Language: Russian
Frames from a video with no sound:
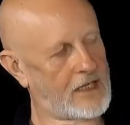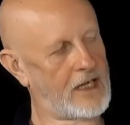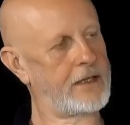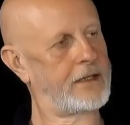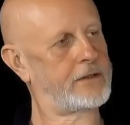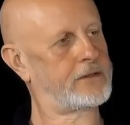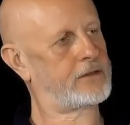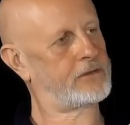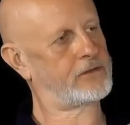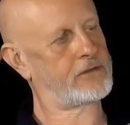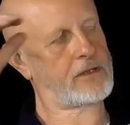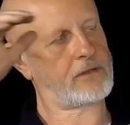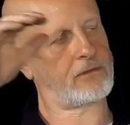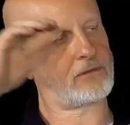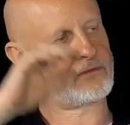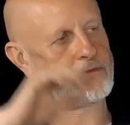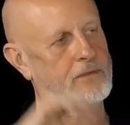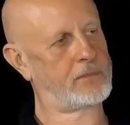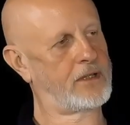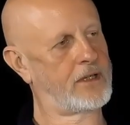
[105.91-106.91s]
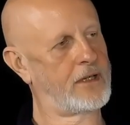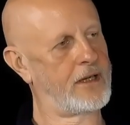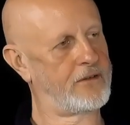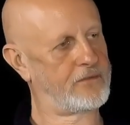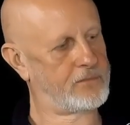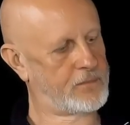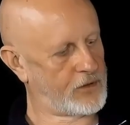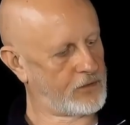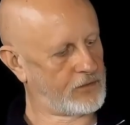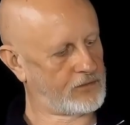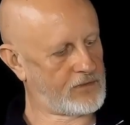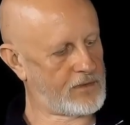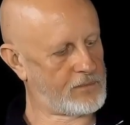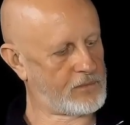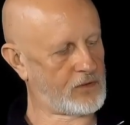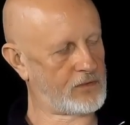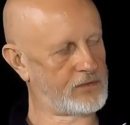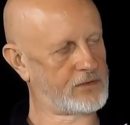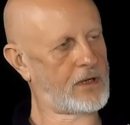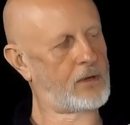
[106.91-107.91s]
А я тебе сразу забегаю вперед
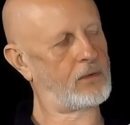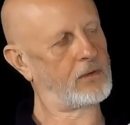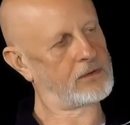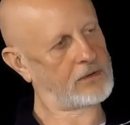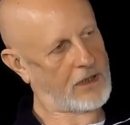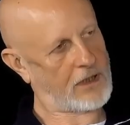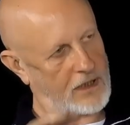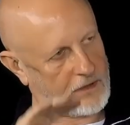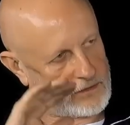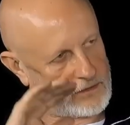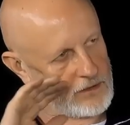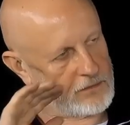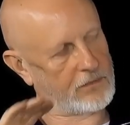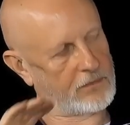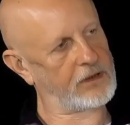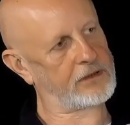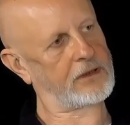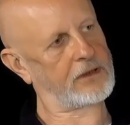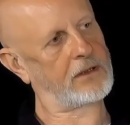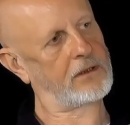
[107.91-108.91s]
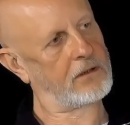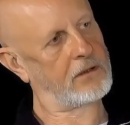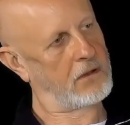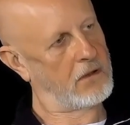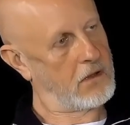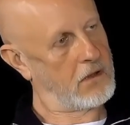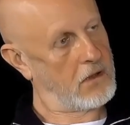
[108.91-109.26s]
вопрос, а вот как там это